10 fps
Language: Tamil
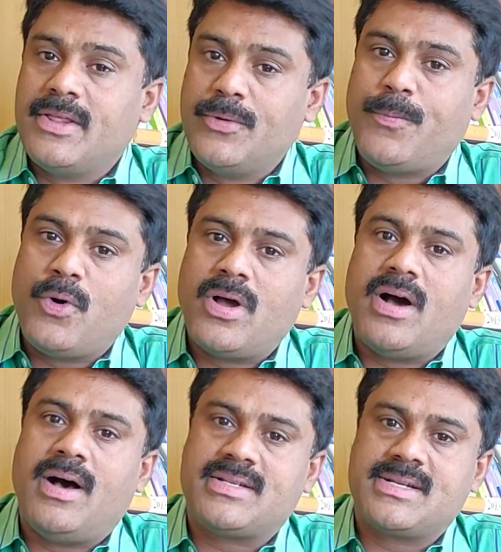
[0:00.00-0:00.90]
இது போக
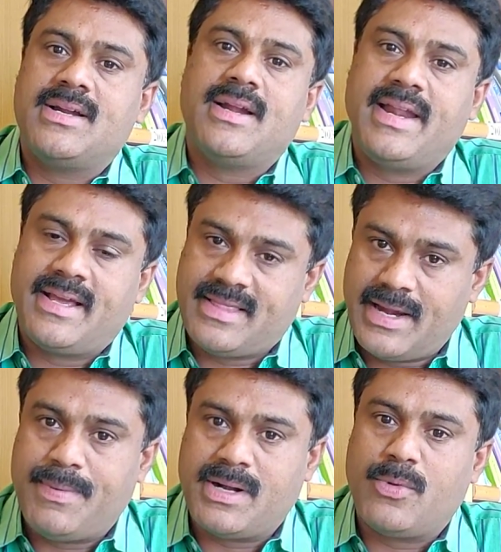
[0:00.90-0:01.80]
ஹாஸ்டலில் நீங்கள்
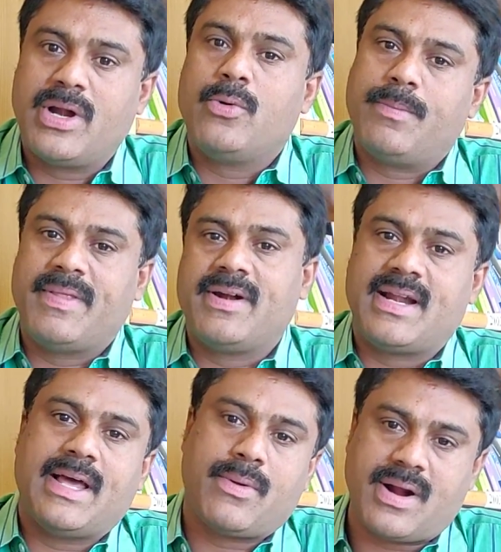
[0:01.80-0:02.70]
தனிப்பட்ட முறையில் ஒரு
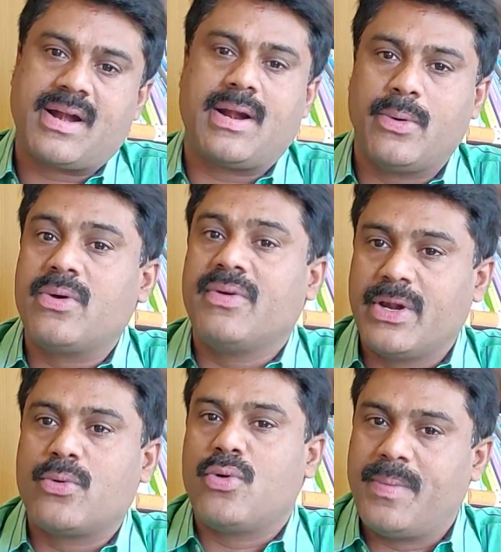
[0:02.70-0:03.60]
பதினெட்டாயிரம் ரூபாய் கட்டுற
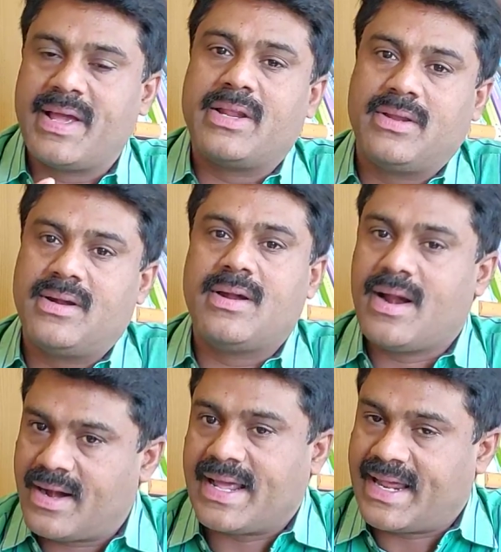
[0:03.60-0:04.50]
அளவுக்கு இருக்கும் அப்படிங்கிறது
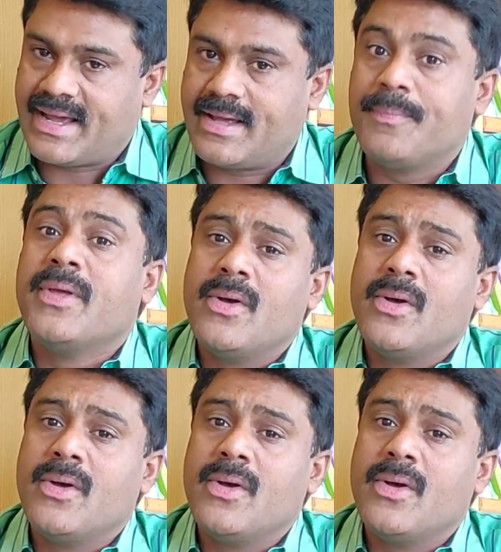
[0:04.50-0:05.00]
நான் நினைக்கிறேங்க